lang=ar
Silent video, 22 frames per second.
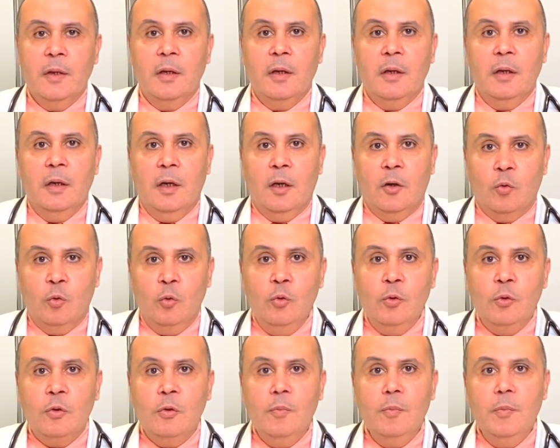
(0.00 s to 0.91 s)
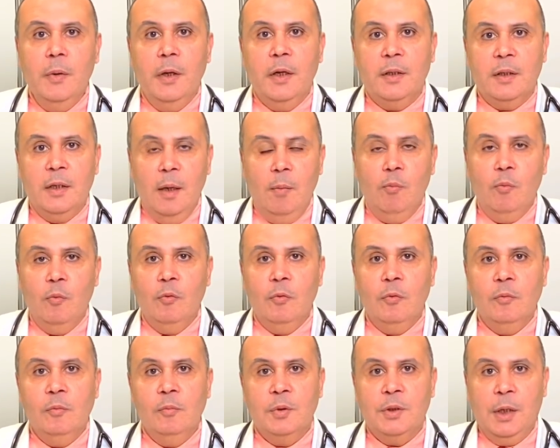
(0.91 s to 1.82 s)
ارجوكم اهتموا
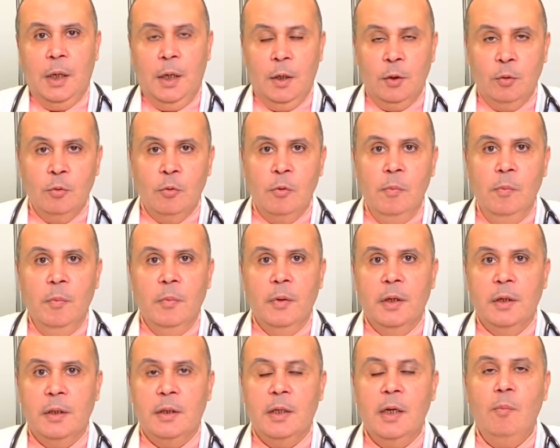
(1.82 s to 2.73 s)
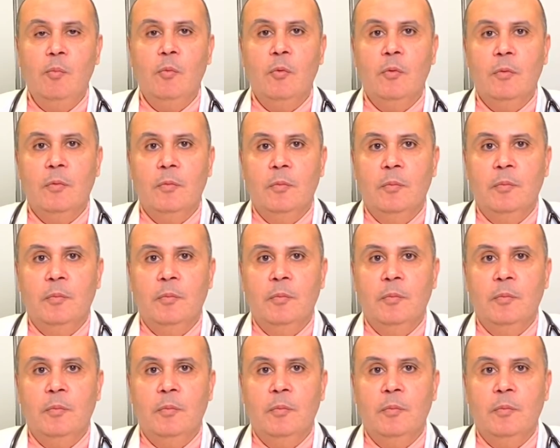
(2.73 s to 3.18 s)
بصحتكم اهتموا